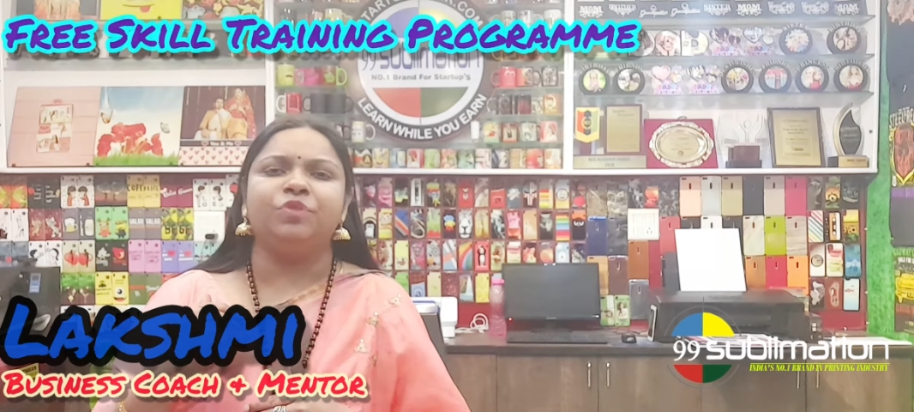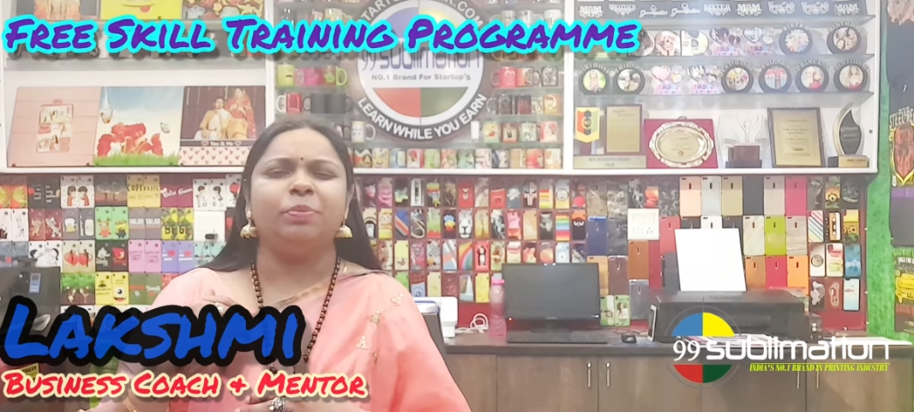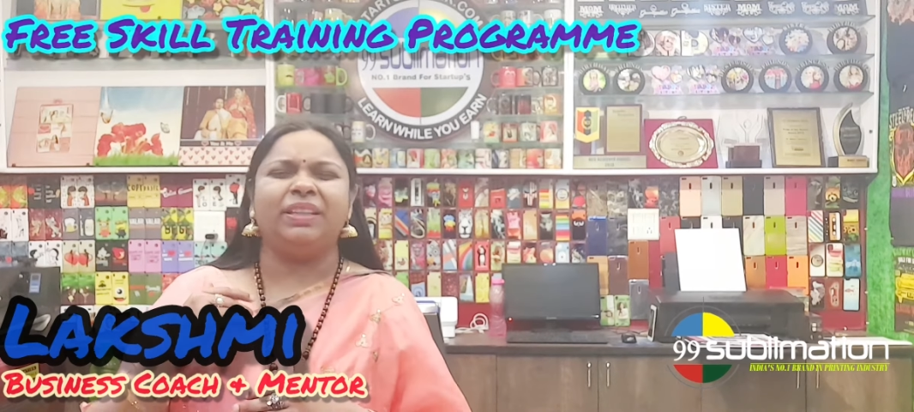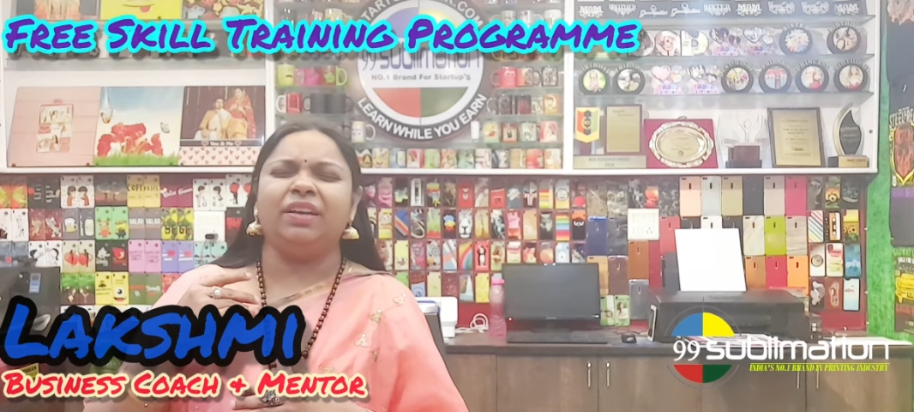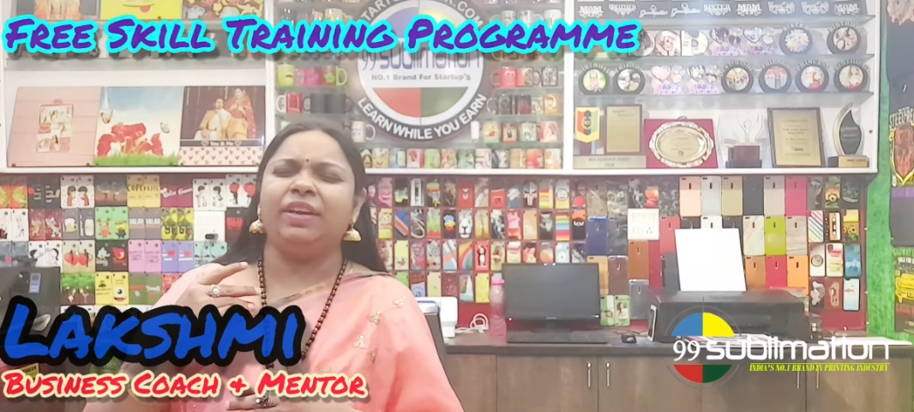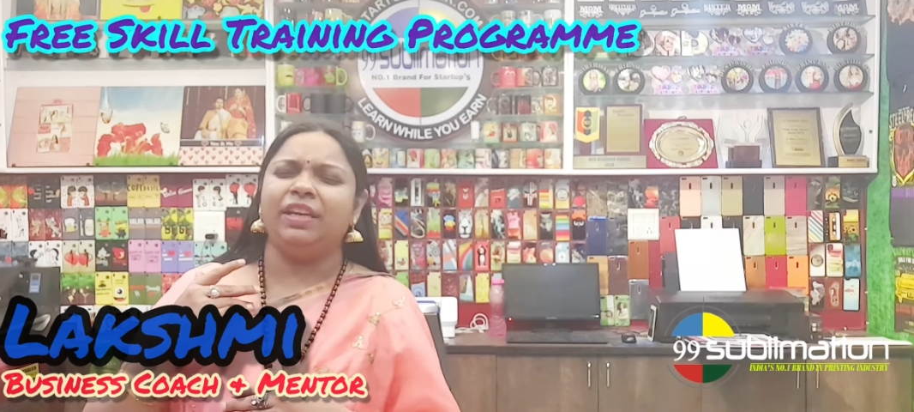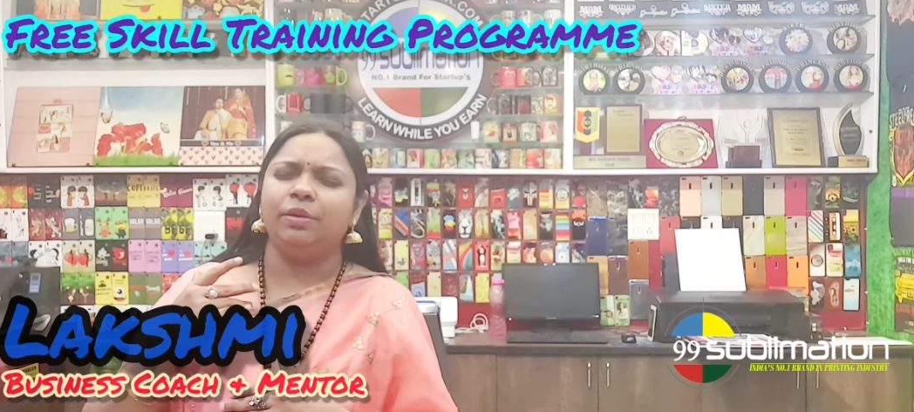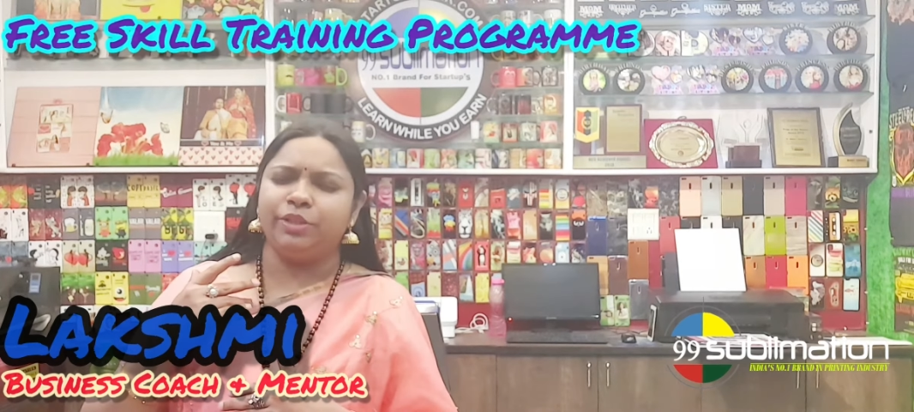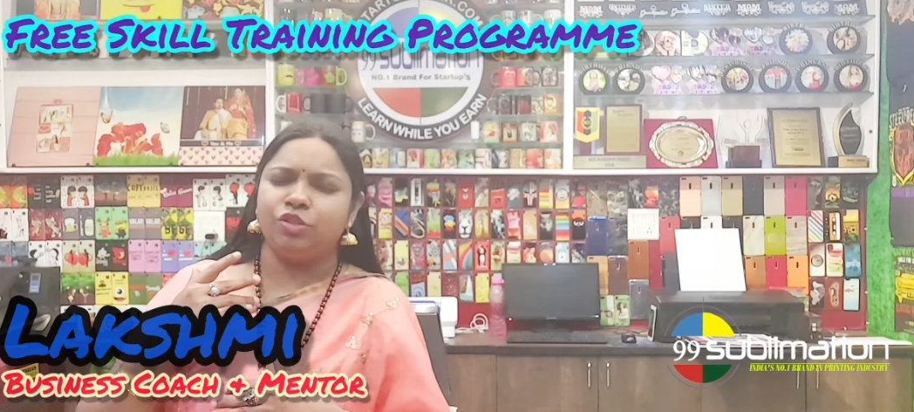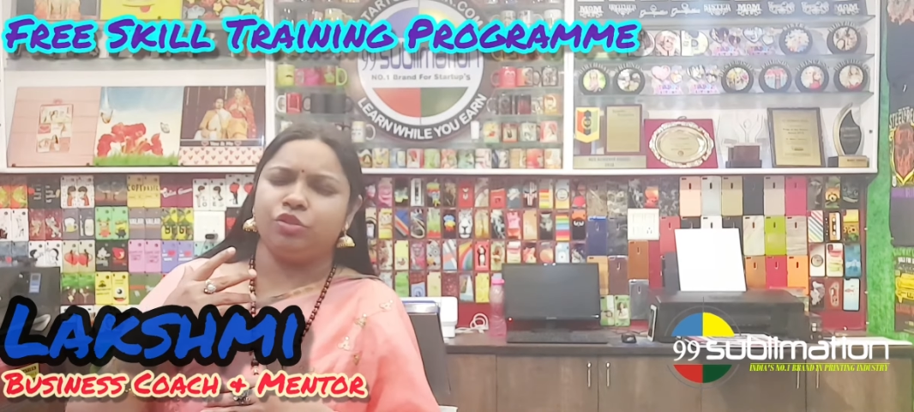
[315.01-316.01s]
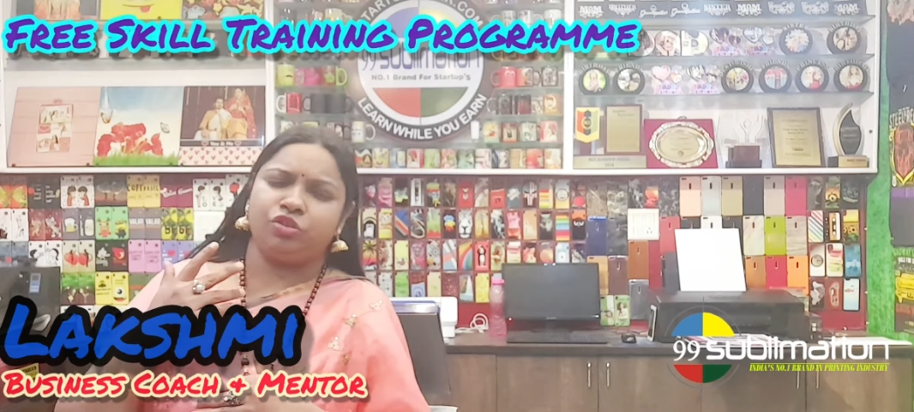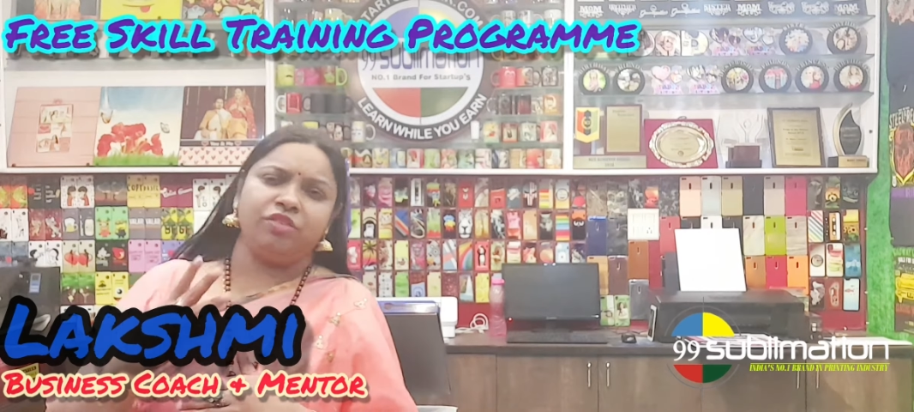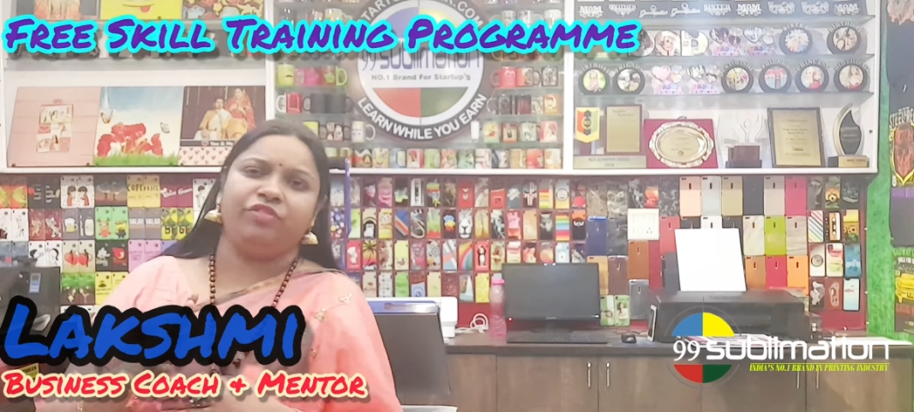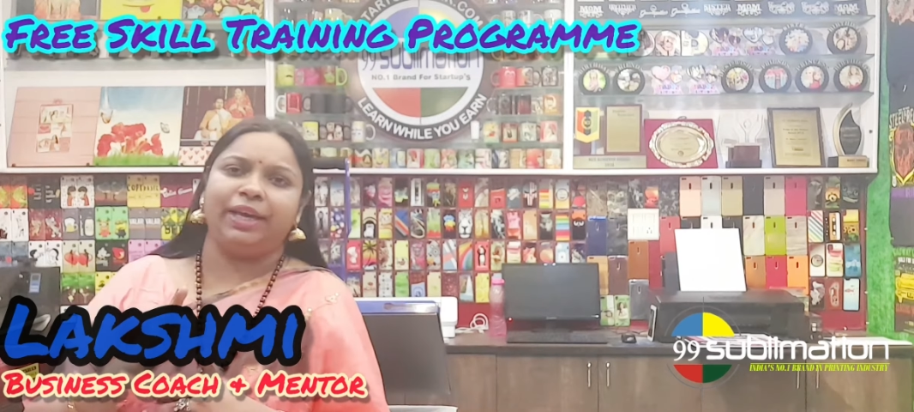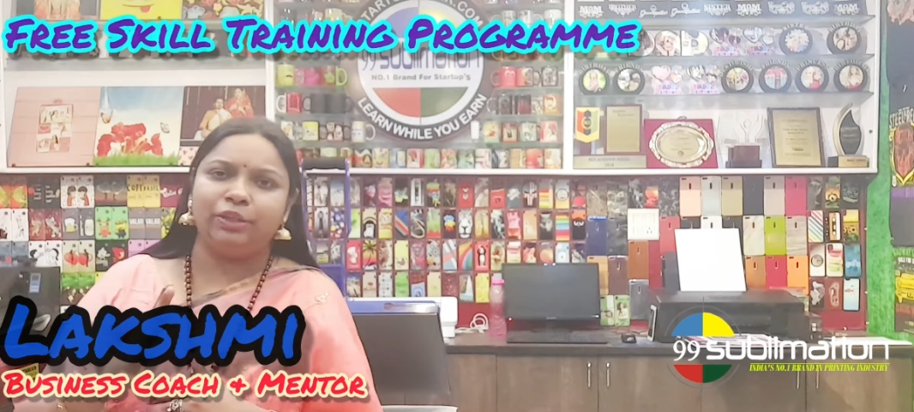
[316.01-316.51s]
సో మిగతా ఎన్ని మెషిన్స్
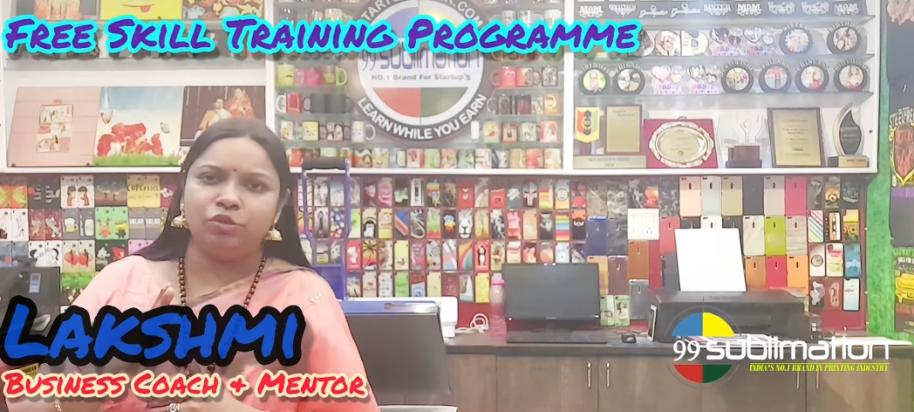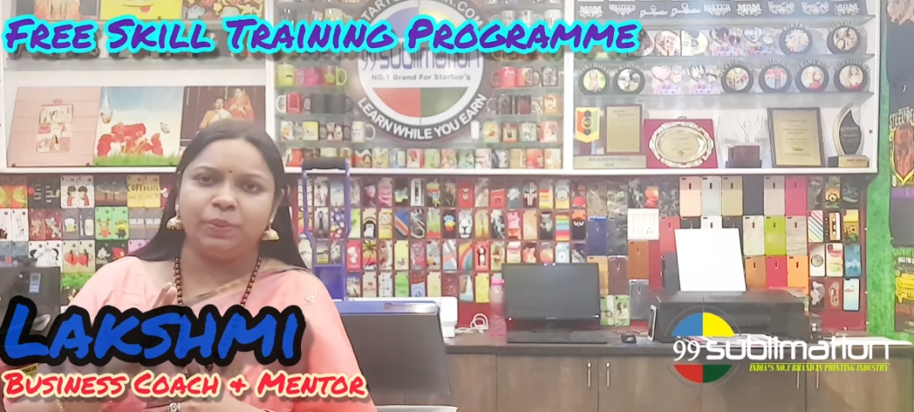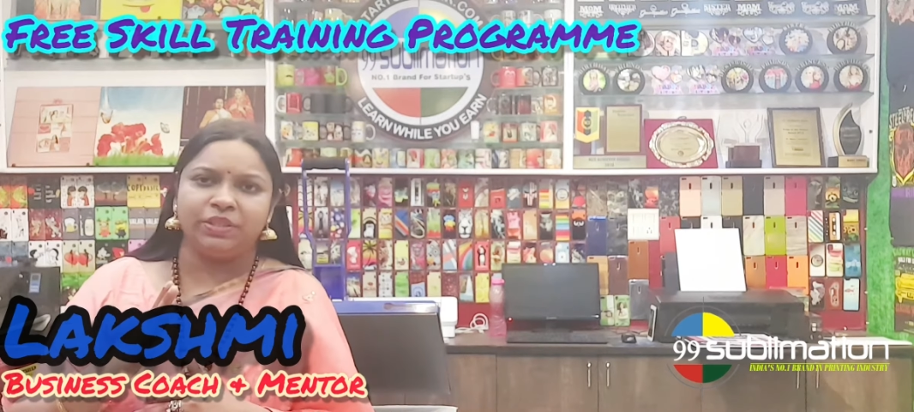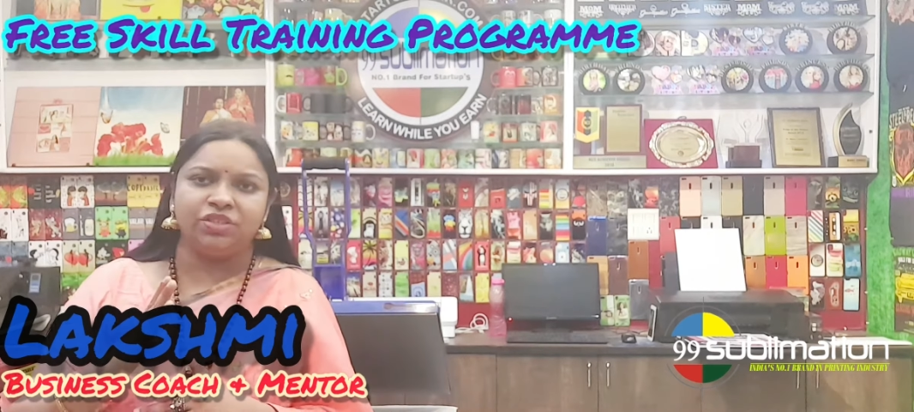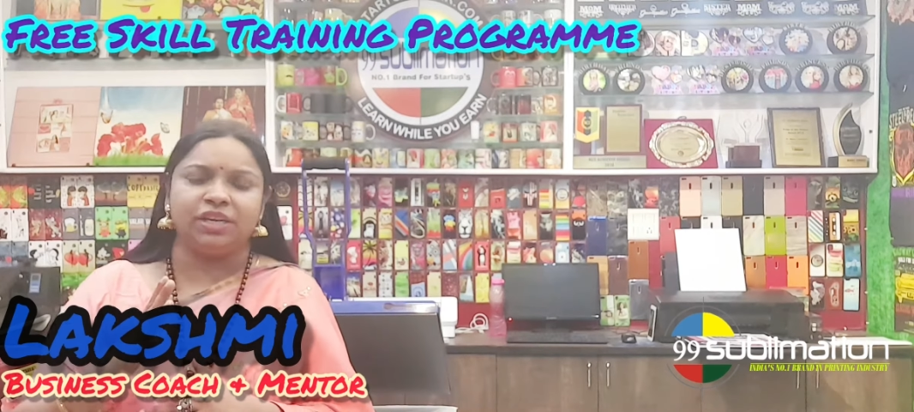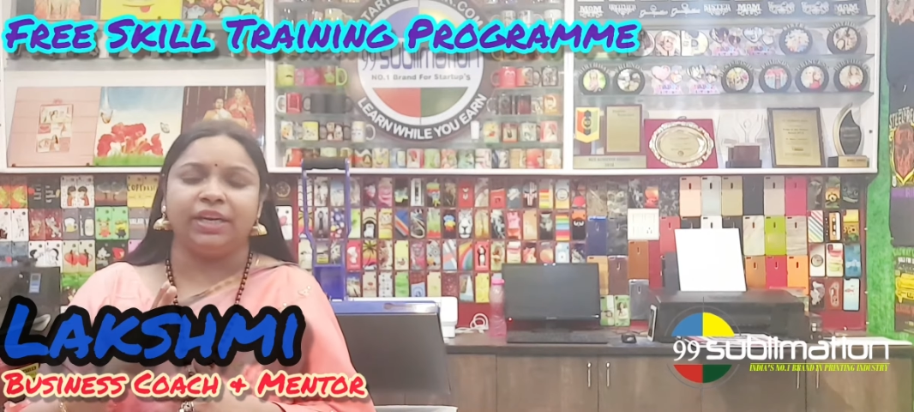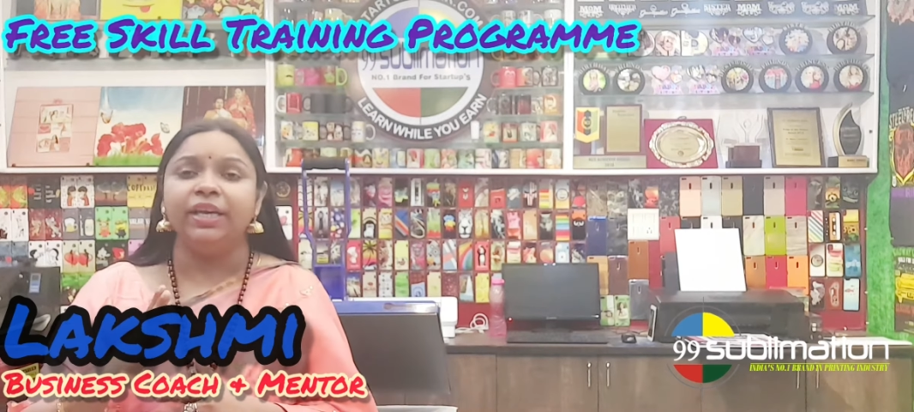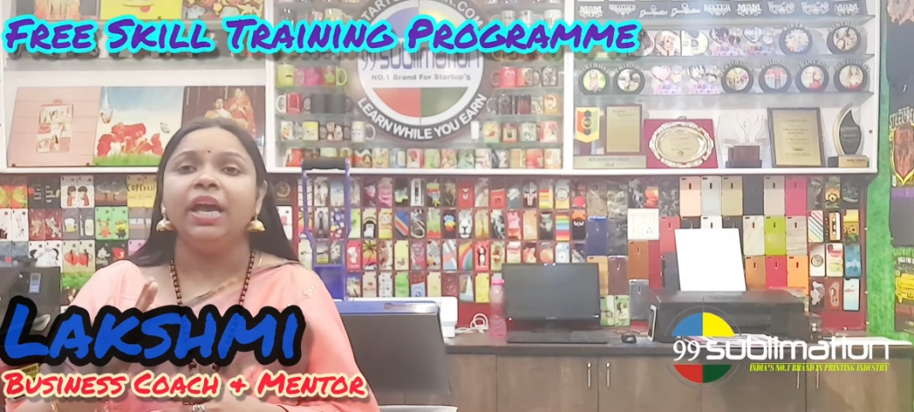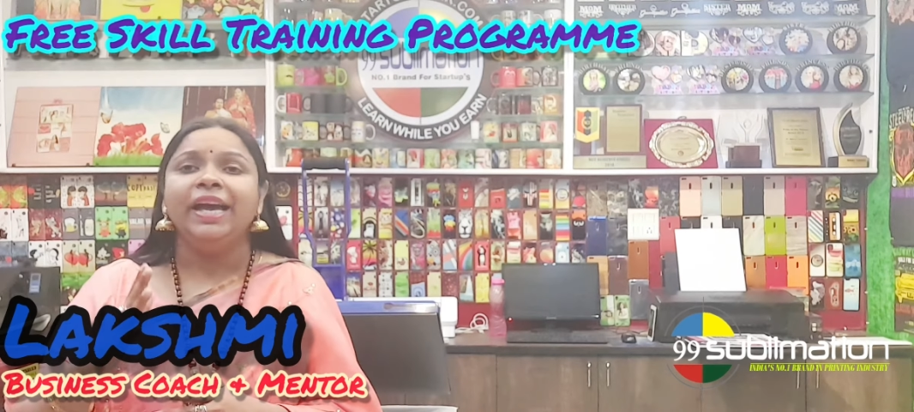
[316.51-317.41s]
వచ్చినాయి ఫెయిల్ యూజ్ మెషిన్స్ అండి